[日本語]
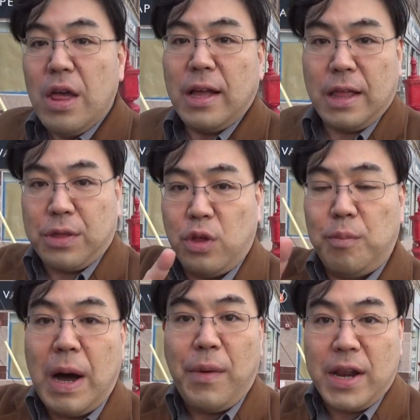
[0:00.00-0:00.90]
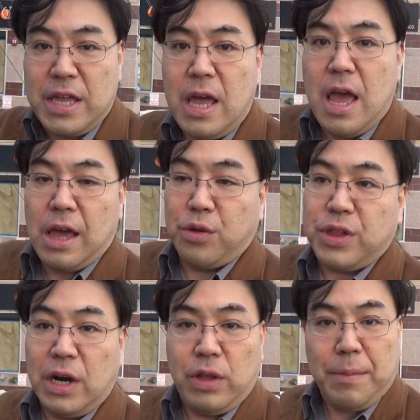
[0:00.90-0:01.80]
ただねその周り、えそ
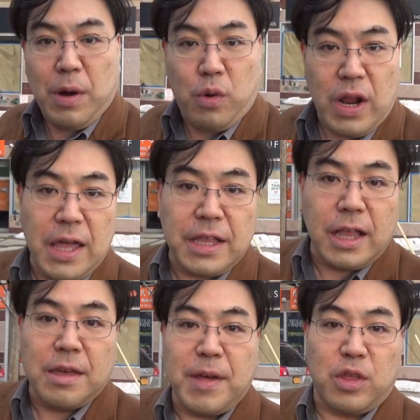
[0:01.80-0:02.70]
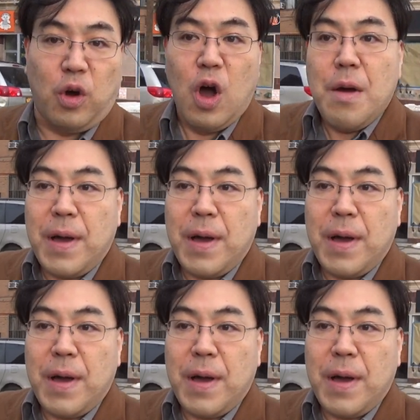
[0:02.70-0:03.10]
ちらをね、まあ、ご覧いただきますと